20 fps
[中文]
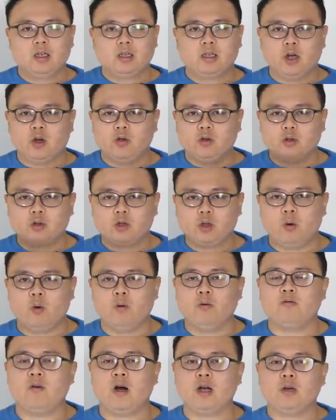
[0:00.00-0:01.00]
等于就是
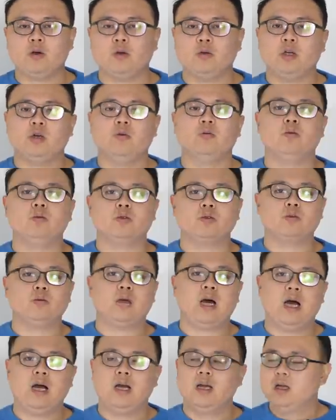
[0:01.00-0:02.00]
红方有赢无输
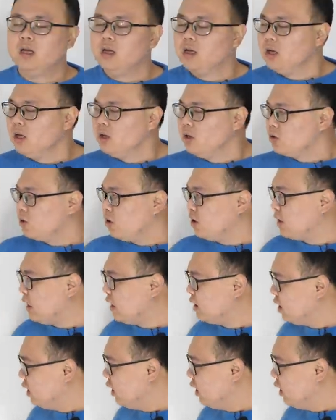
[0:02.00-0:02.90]
啦。所以在